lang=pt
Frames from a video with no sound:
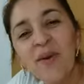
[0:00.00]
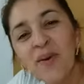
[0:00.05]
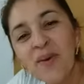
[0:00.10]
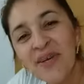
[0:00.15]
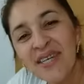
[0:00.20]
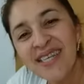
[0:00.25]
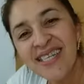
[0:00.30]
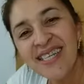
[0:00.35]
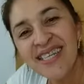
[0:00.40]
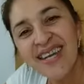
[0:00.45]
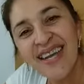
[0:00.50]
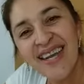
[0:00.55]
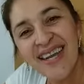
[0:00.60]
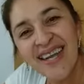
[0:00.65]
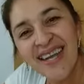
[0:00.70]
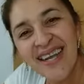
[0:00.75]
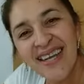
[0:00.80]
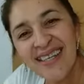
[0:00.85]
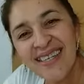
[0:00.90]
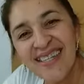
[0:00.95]
Oi,
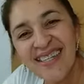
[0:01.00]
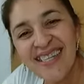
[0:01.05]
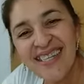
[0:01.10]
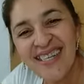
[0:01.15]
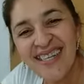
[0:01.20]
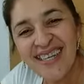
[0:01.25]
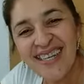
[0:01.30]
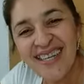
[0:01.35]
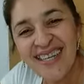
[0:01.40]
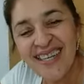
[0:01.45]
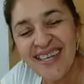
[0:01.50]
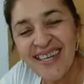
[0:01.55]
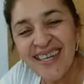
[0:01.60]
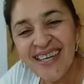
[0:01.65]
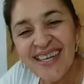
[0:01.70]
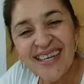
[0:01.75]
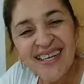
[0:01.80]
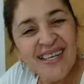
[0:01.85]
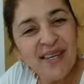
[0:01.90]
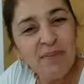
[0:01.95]
gente!
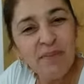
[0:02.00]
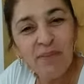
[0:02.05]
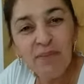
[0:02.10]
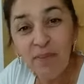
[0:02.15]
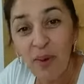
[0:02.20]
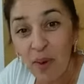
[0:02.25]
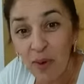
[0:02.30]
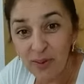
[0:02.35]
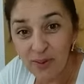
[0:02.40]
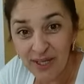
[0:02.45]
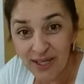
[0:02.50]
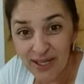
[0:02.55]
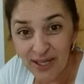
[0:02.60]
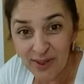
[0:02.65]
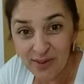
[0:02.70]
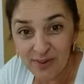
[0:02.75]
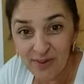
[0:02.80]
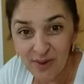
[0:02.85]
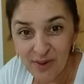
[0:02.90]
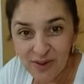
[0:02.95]
Que bom estar tá aqui
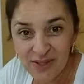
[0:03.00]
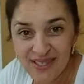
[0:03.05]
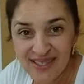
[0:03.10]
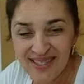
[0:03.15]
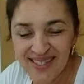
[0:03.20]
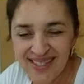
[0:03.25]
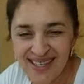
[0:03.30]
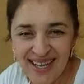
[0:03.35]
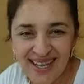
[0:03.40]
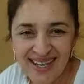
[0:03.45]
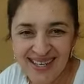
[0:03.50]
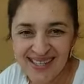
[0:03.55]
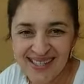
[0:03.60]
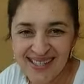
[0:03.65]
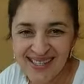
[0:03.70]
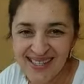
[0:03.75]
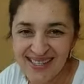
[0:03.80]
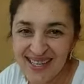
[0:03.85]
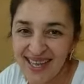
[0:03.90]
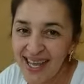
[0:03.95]
com
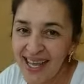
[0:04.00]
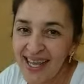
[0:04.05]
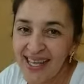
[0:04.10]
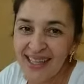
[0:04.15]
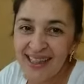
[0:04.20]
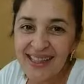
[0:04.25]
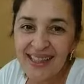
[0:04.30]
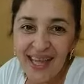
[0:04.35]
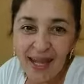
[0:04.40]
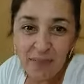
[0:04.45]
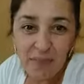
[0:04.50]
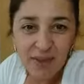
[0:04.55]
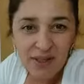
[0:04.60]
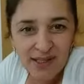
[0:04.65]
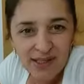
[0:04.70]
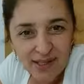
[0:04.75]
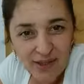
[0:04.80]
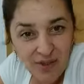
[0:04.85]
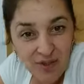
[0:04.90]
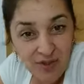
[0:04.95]
vocês. Nem
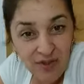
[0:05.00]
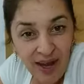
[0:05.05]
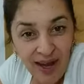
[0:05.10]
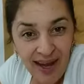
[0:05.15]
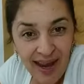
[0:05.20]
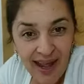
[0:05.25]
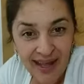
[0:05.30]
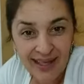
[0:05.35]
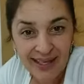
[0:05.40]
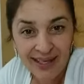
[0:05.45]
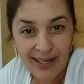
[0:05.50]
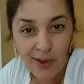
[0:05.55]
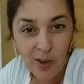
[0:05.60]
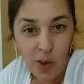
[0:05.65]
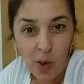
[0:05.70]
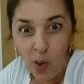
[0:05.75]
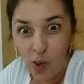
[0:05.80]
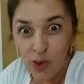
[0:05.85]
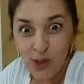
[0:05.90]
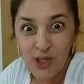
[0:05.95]
preciso falar que
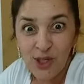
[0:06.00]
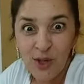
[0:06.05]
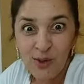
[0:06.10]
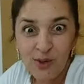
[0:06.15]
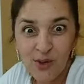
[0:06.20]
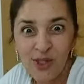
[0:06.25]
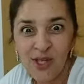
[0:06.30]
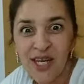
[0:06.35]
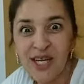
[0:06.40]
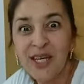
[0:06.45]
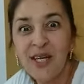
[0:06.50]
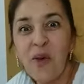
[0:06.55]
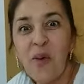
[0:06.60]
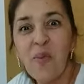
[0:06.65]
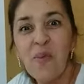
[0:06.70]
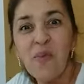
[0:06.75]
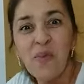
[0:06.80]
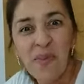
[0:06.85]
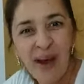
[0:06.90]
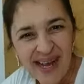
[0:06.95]
hoje é o dia que eu
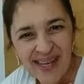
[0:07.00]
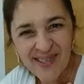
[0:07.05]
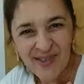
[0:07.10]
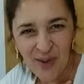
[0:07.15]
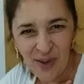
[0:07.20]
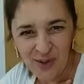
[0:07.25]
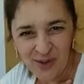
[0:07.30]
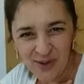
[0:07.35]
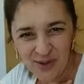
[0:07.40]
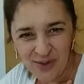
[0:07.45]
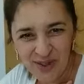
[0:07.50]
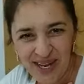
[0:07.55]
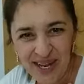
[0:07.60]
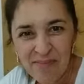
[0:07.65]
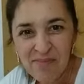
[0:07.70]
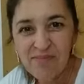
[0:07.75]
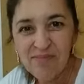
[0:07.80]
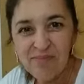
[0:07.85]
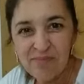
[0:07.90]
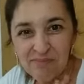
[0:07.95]
mais gosto,
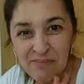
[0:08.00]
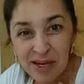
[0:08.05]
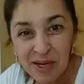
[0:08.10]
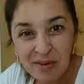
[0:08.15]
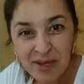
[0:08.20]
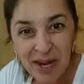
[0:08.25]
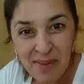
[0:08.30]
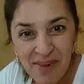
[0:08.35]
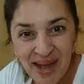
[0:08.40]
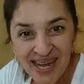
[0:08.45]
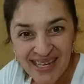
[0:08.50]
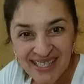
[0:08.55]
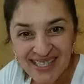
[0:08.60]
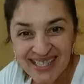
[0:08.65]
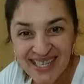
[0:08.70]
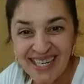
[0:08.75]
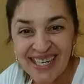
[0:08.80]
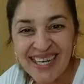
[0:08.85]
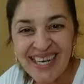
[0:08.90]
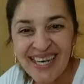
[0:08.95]
né? Mão na
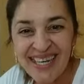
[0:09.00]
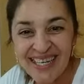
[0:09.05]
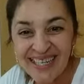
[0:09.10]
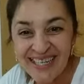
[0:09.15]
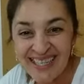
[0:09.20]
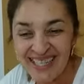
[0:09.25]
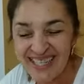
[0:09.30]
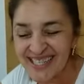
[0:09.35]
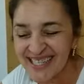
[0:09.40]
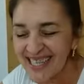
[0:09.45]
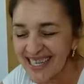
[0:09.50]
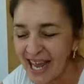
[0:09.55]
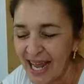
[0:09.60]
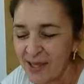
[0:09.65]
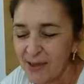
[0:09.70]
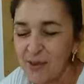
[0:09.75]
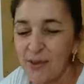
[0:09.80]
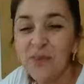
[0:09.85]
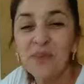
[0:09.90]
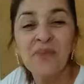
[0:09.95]
massa, é
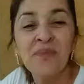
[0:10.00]
artesanato.